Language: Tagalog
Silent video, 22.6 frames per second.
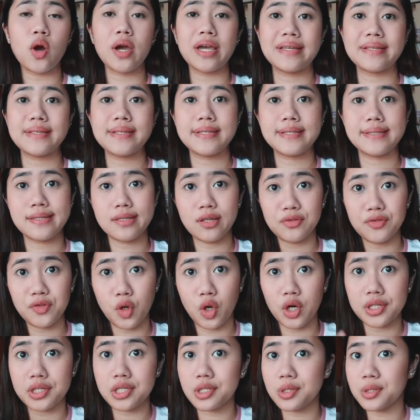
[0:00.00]
is, of
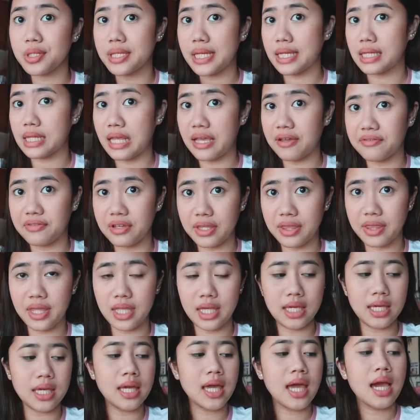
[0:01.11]
course, to set
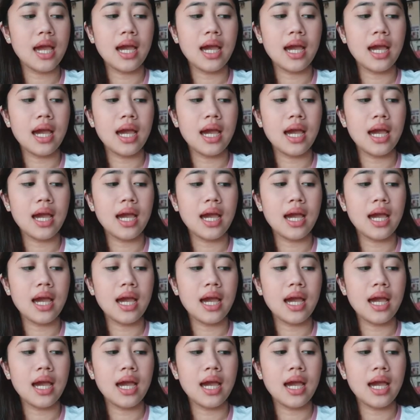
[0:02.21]
everything.